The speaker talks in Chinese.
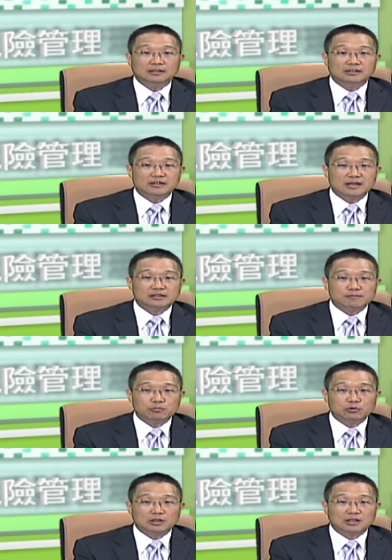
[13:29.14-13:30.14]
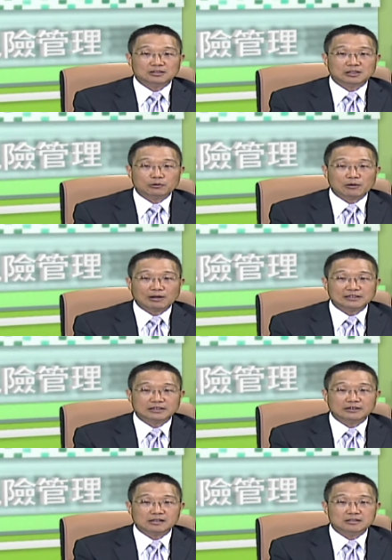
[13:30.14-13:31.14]
人类进步而社会环
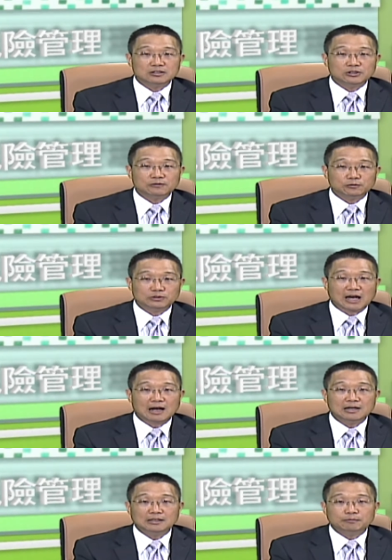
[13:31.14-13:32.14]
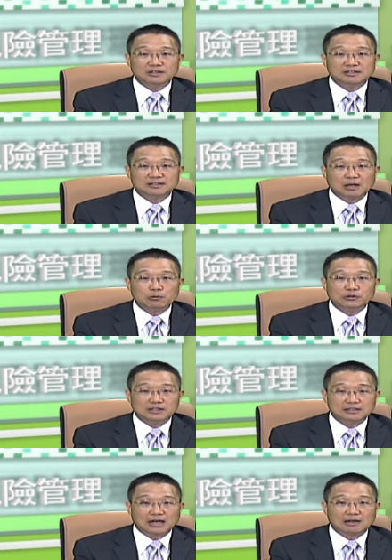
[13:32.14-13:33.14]
境也日趋复杂，彼此相互
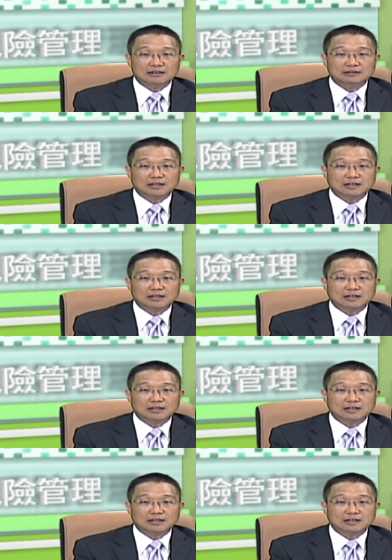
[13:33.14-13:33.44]
影响。